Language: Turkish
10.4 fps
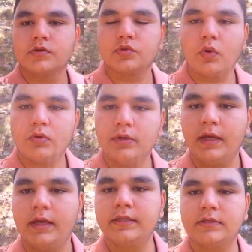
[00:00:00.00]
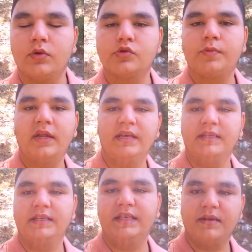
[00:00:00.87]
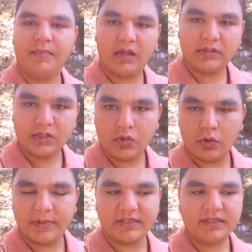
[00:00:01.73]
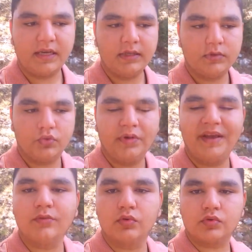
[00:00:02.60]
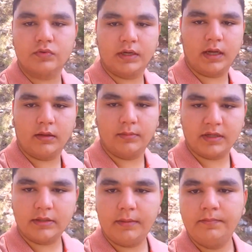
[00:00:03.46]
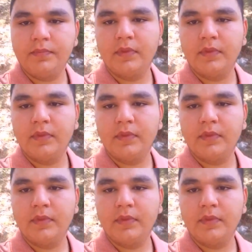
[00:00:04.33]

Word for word: Zorkun Yaylısı Osmaniye'nin 26 kilometre güneydoğusunda kalmakta.